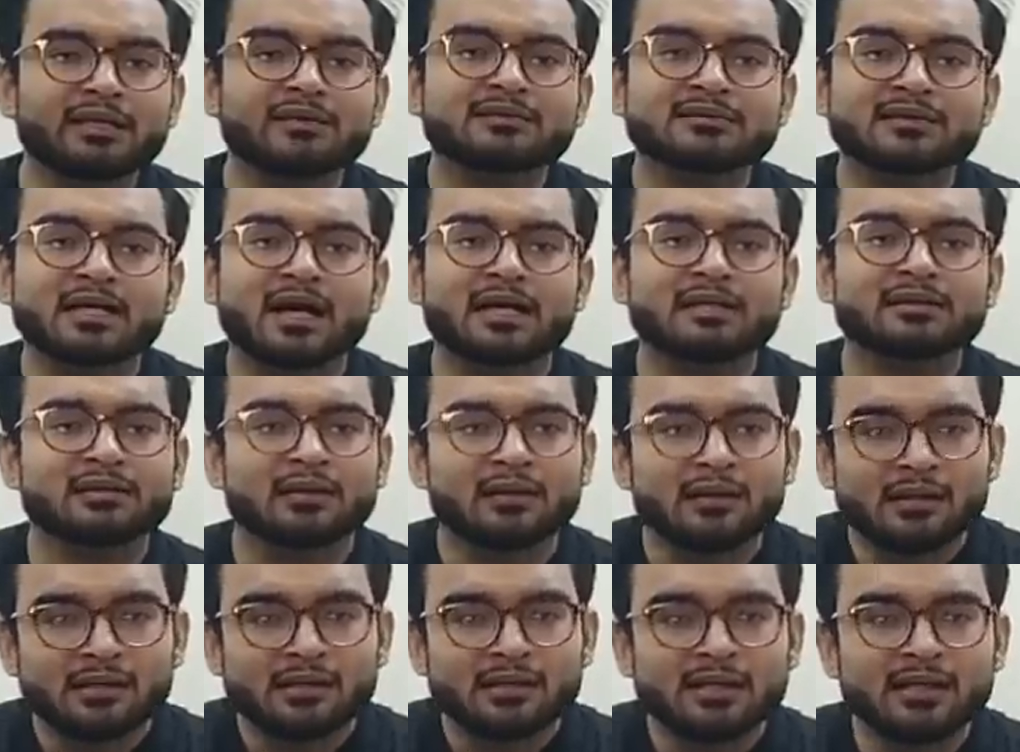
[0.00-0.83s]
के
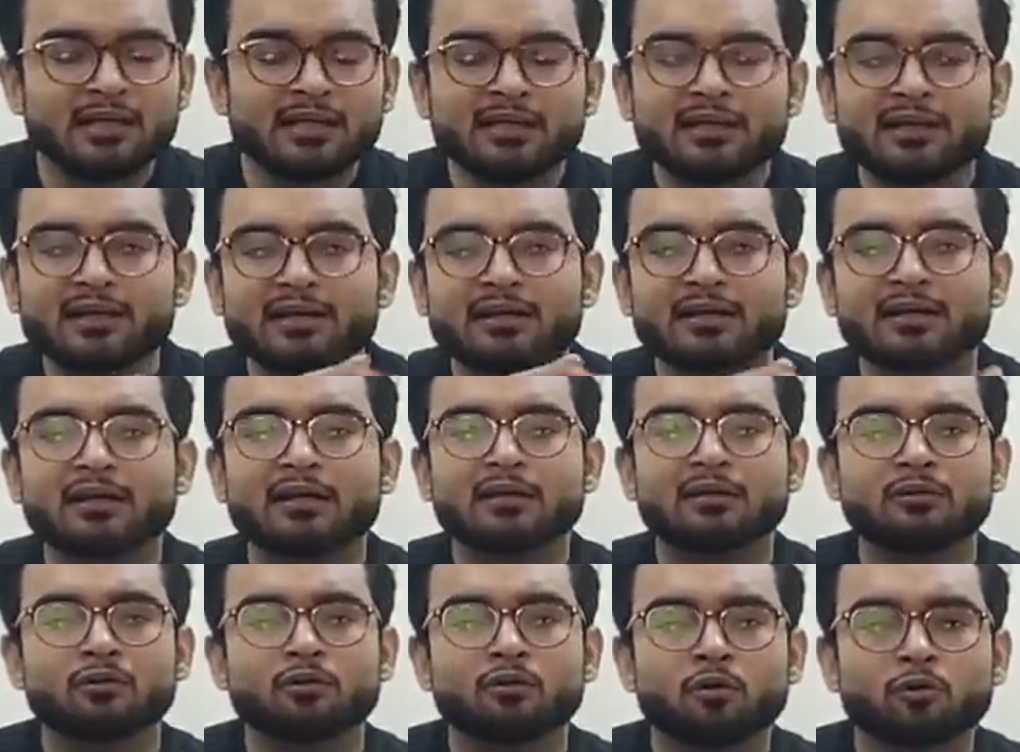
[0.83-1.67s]
साथ लिंक
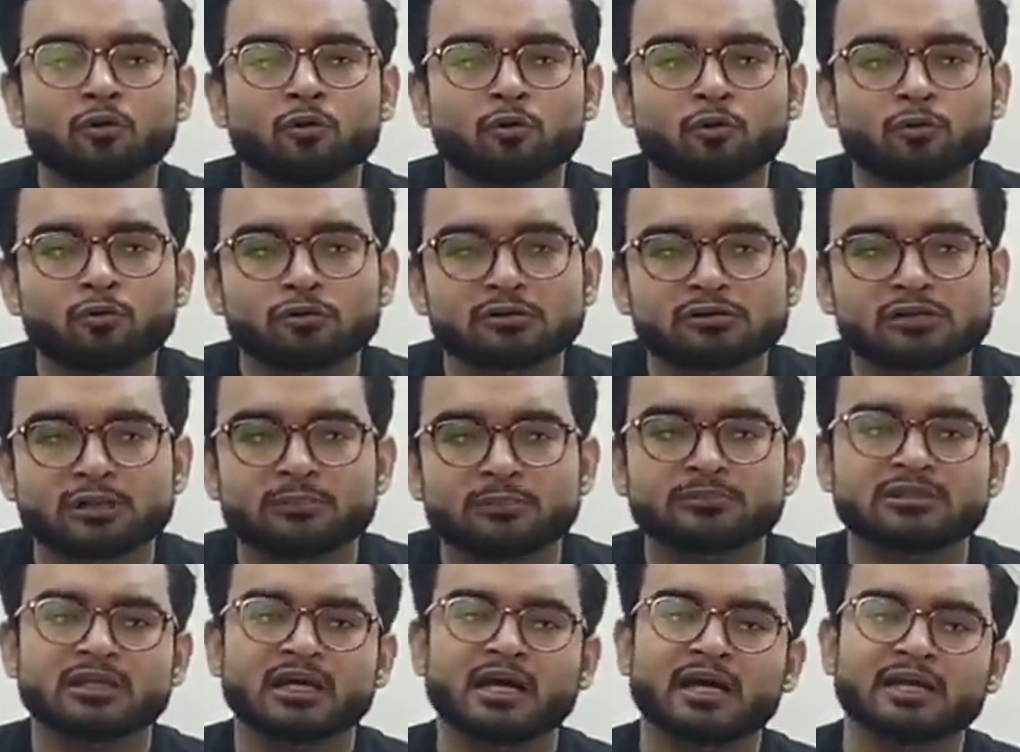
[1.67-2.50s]
करके लोगों को
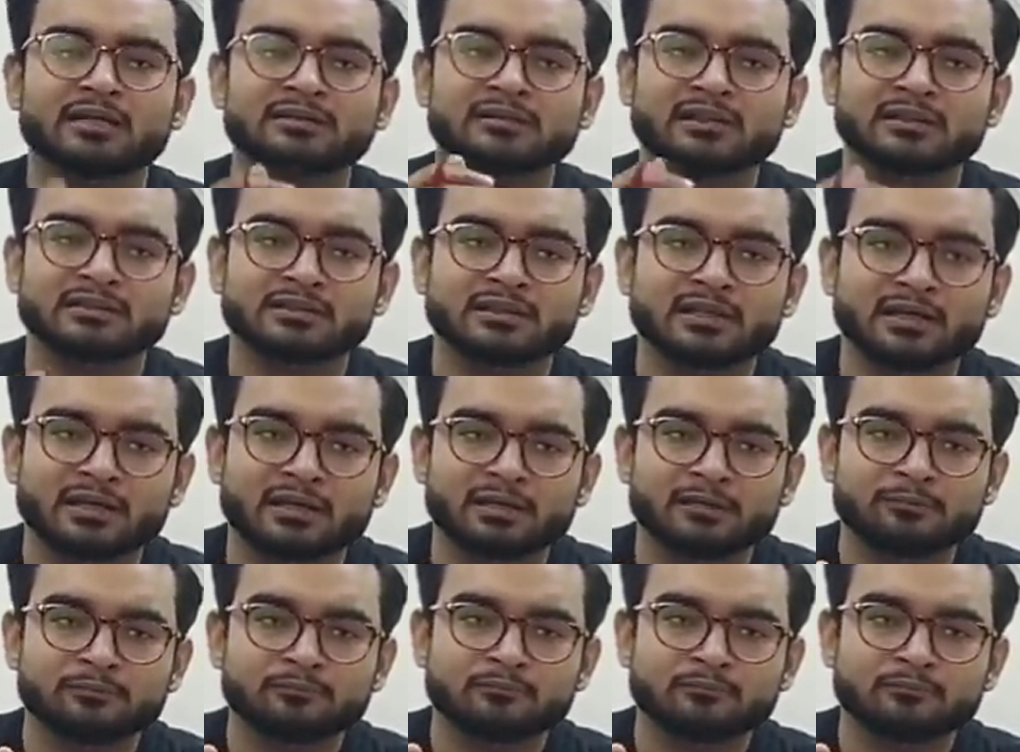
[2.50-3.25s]
समझाया जाता है